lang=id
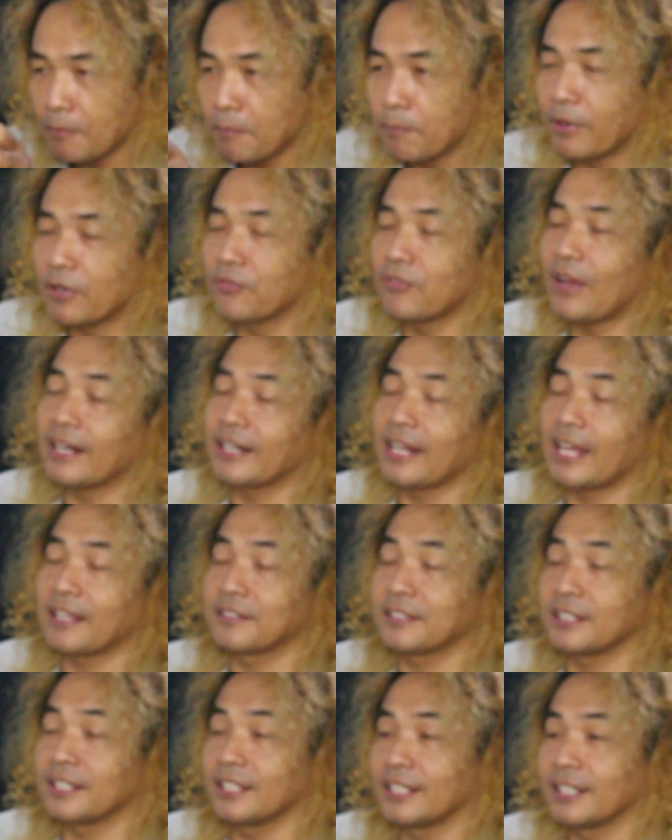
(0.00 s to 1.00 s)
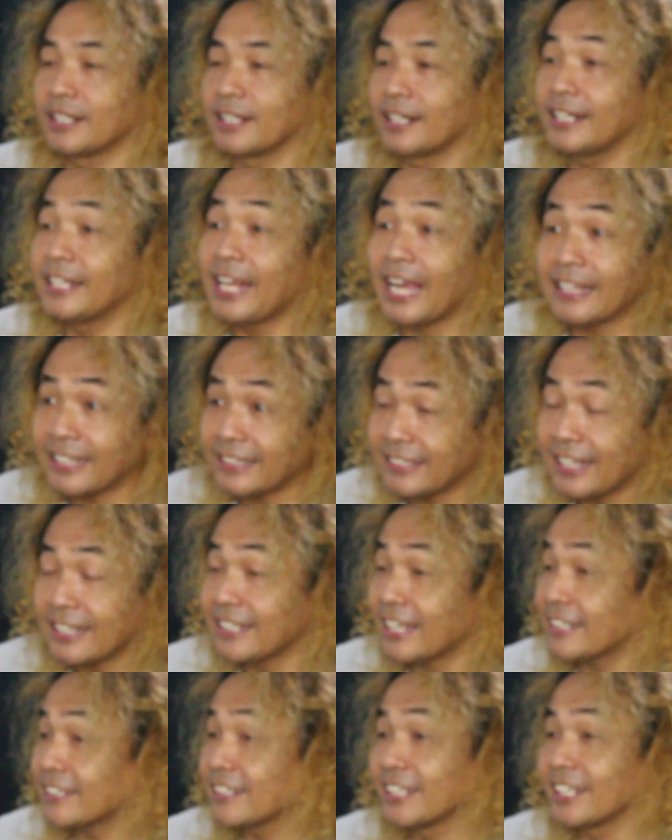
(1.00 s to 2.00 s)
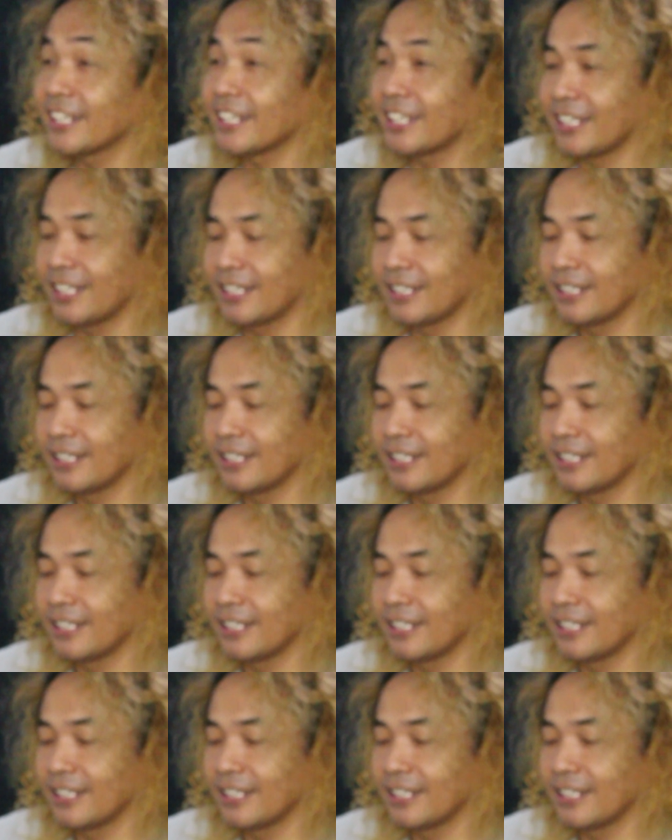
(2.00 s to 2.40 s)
bervariasi lihat saja sendiri